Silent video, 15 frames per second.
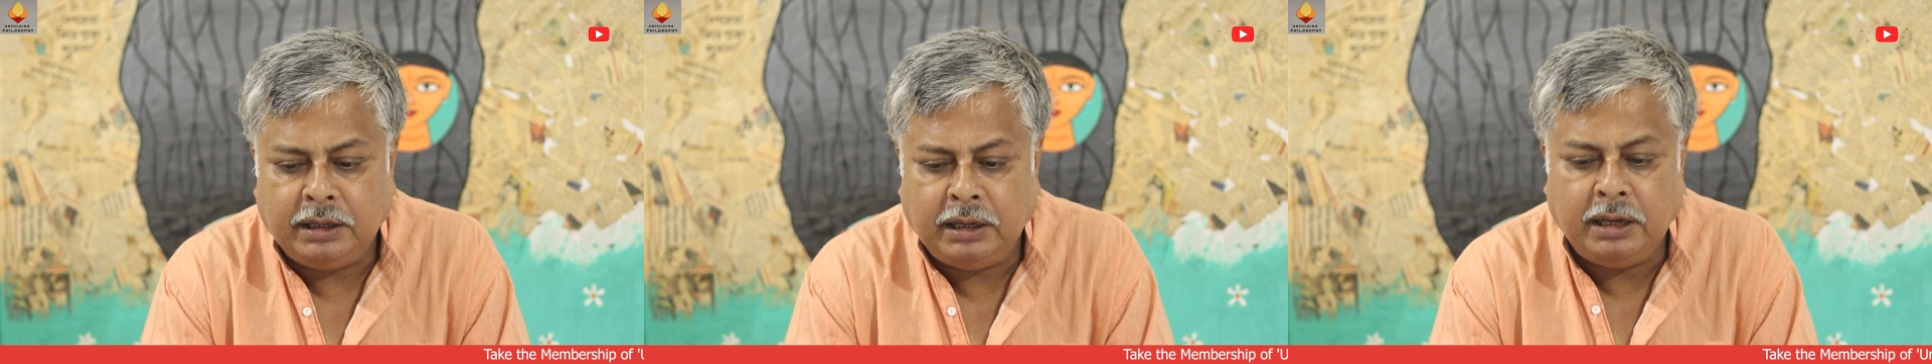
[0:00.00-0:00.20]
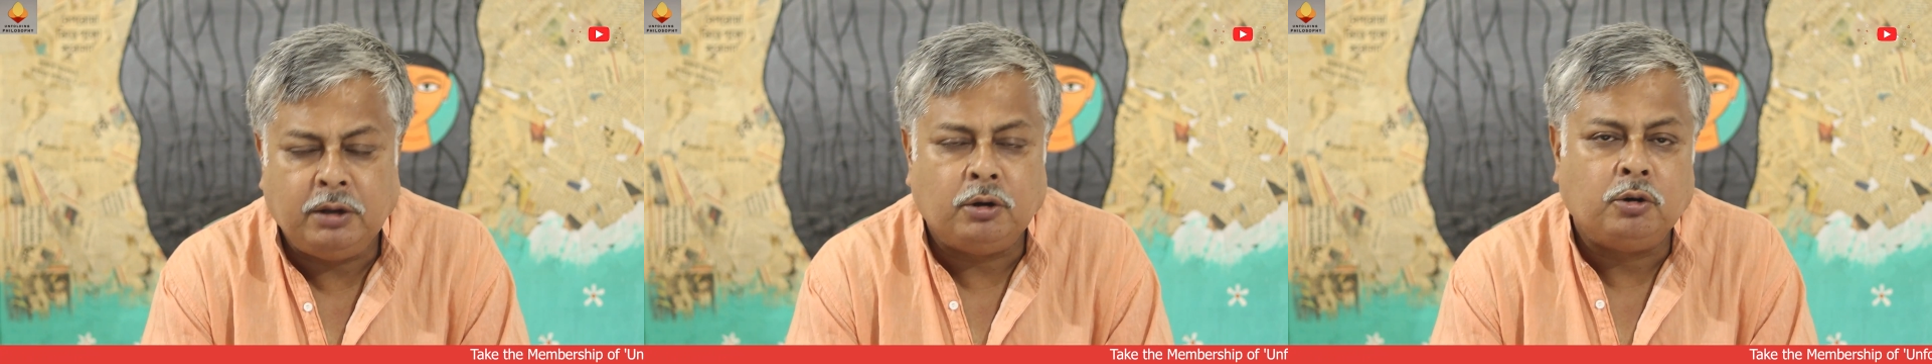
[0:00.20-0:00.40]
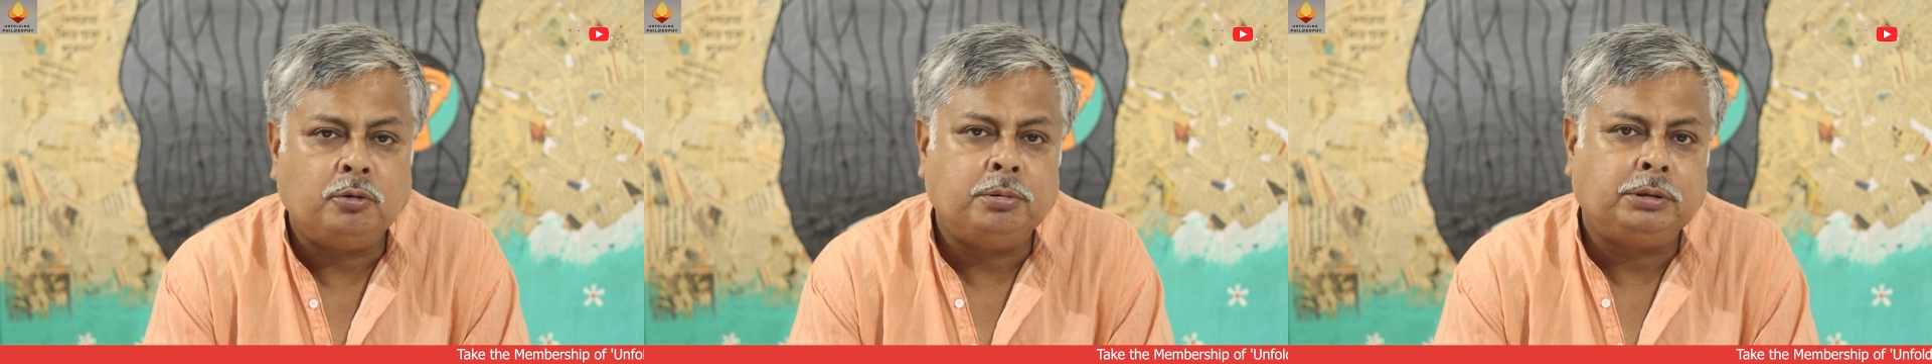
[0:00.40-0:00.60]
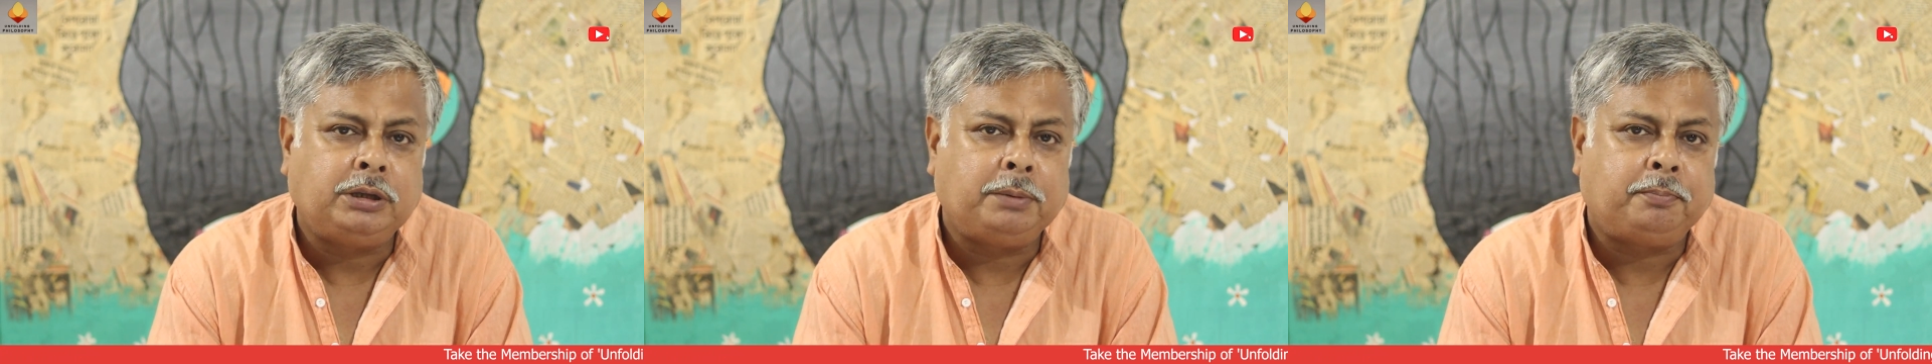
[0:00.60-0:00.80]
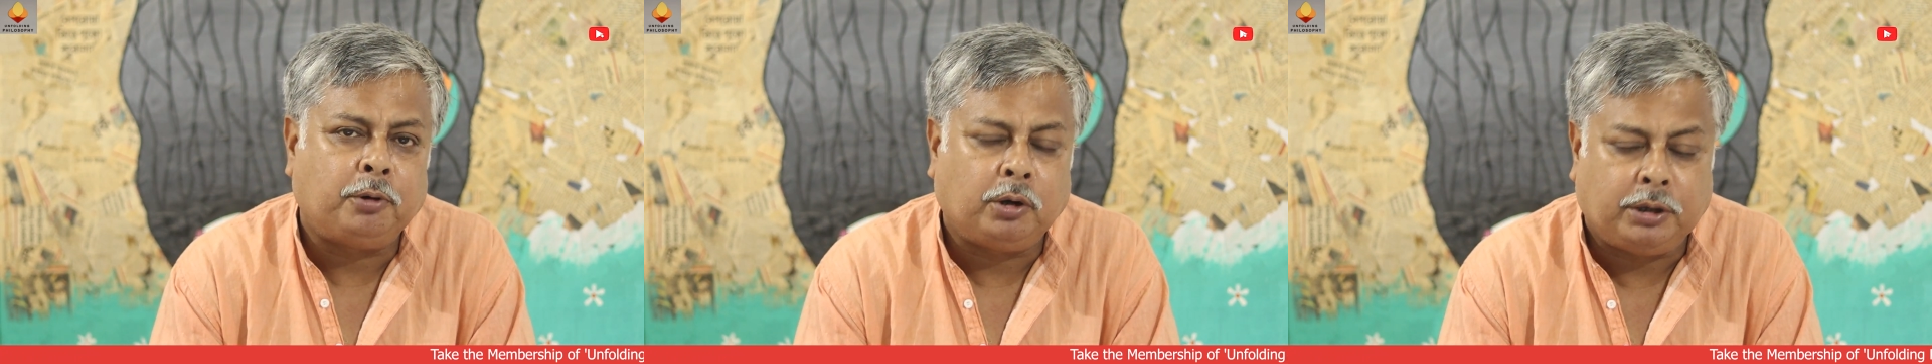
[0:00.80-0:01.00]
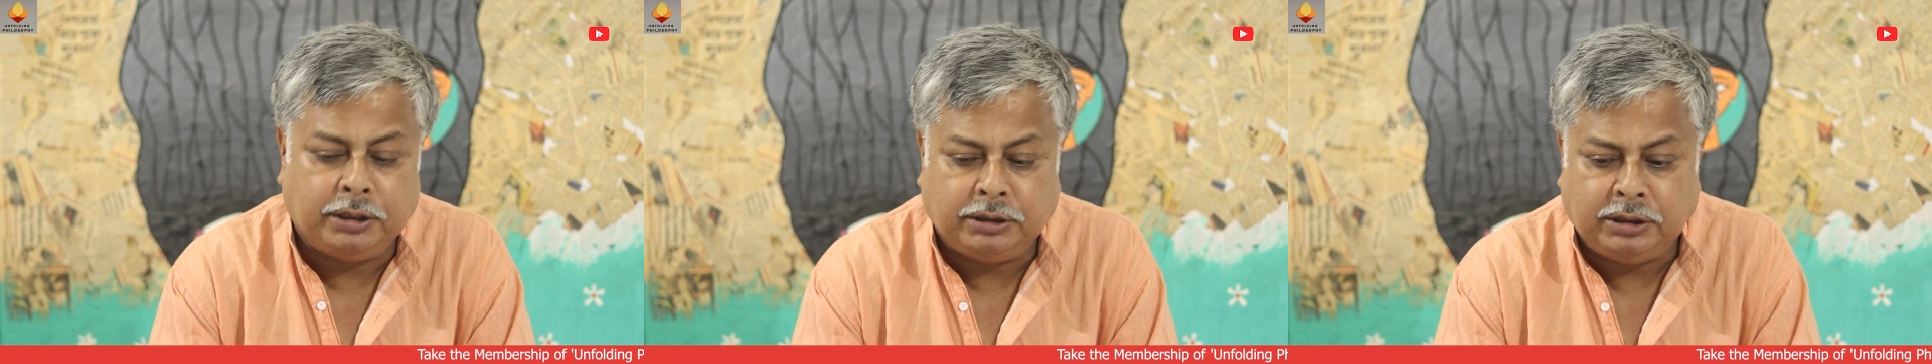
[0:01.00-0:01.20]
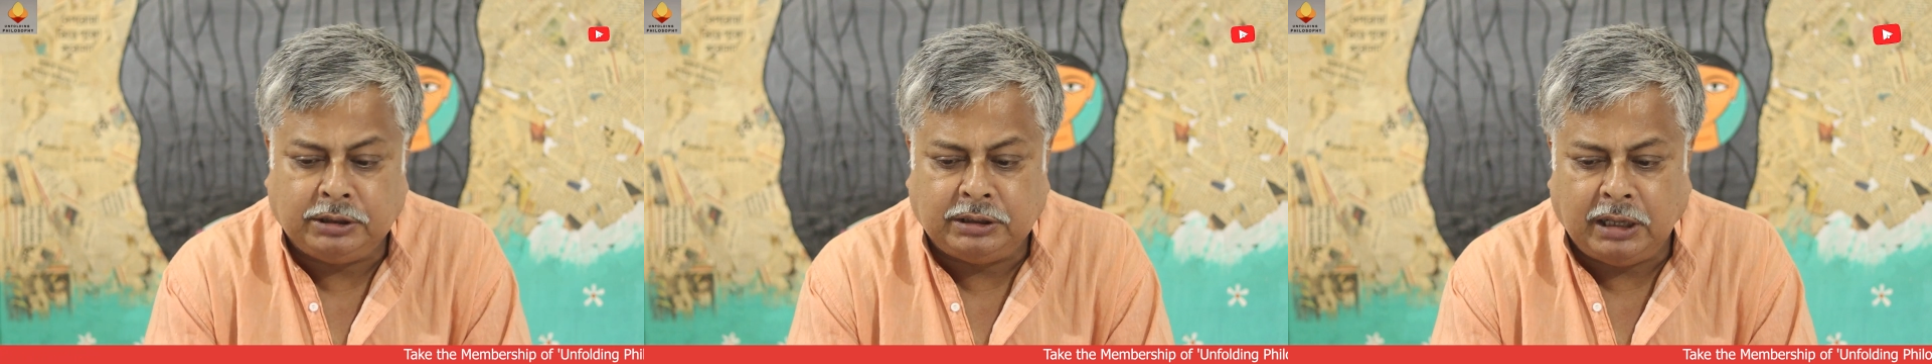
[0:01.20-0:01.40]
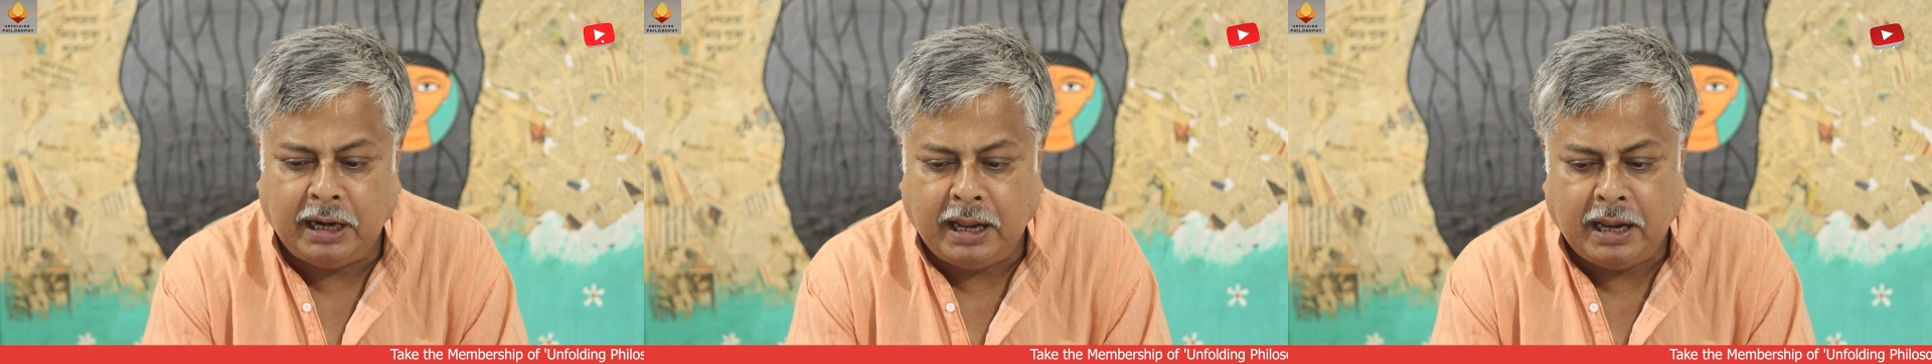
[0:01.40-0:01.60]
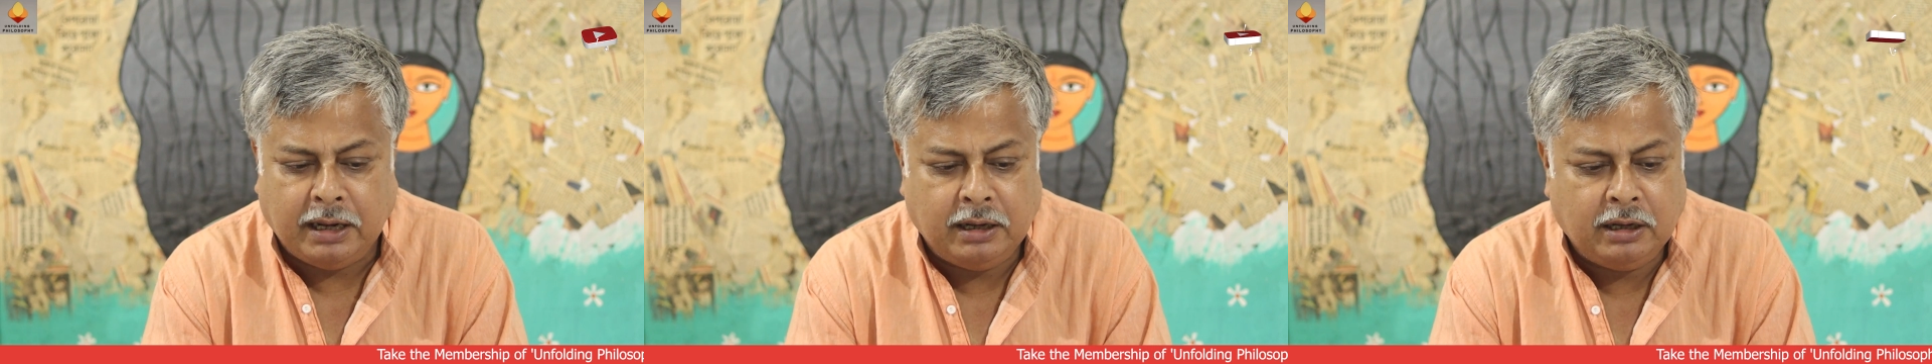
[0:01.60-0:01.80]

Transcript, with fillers: এই অনুভূতির প্রকৃতির দ্বারা